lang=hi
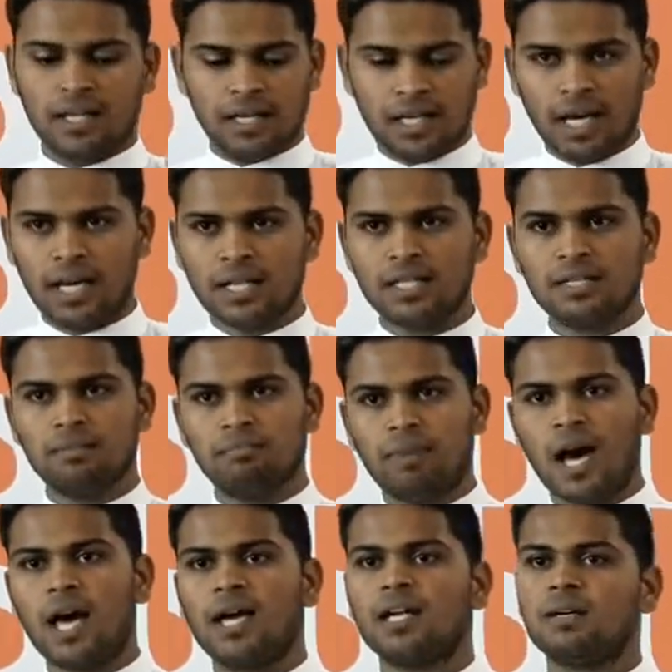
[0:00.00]
घर
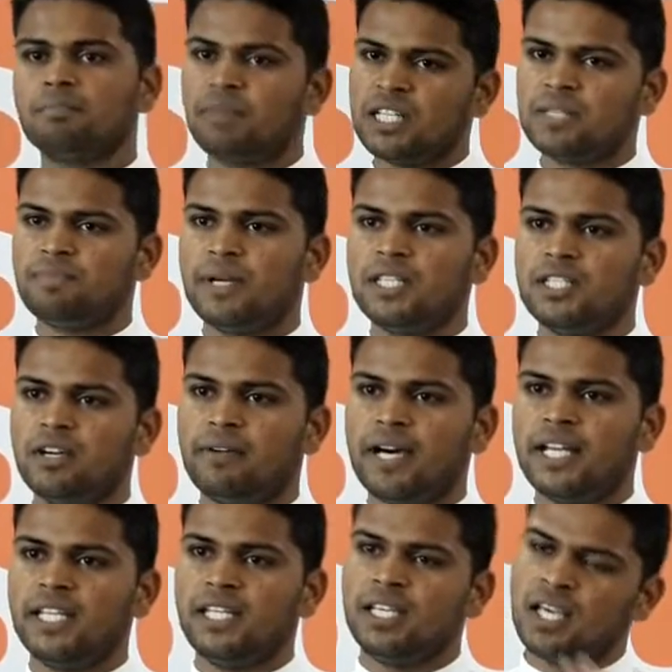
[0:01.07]
बाहर बचपन
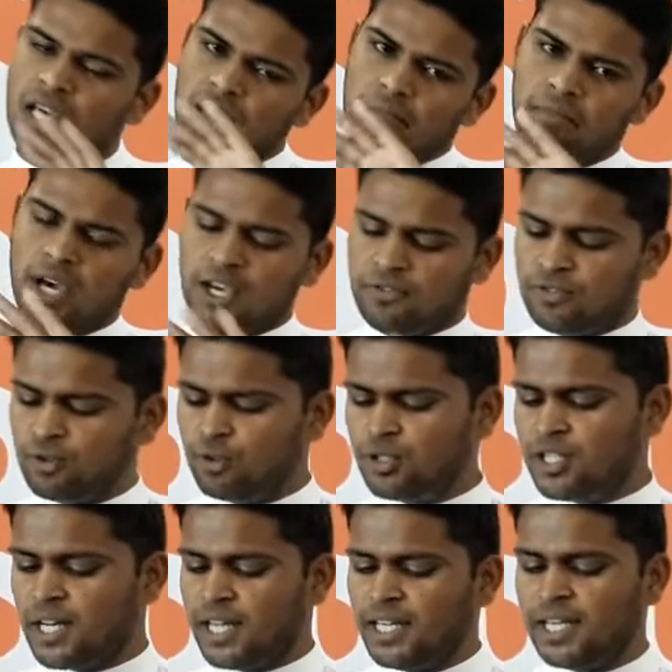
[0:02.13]
जवानी
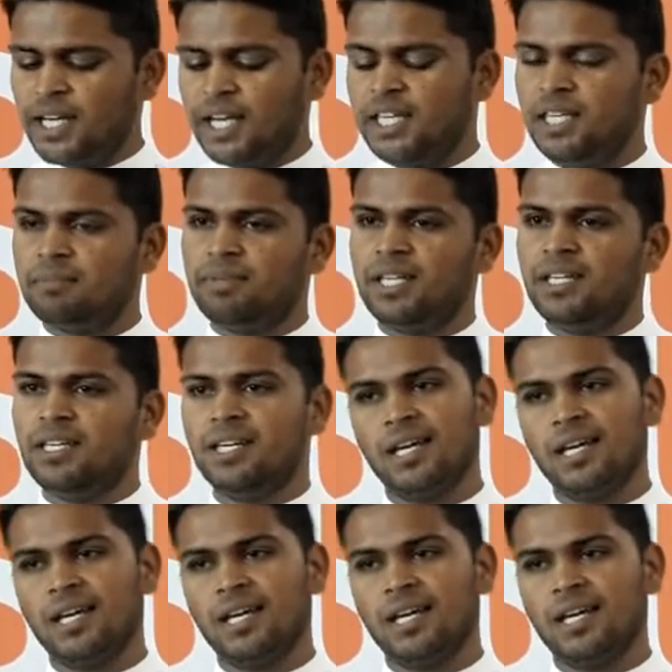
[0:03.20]
महफूज नहीं कहीं भी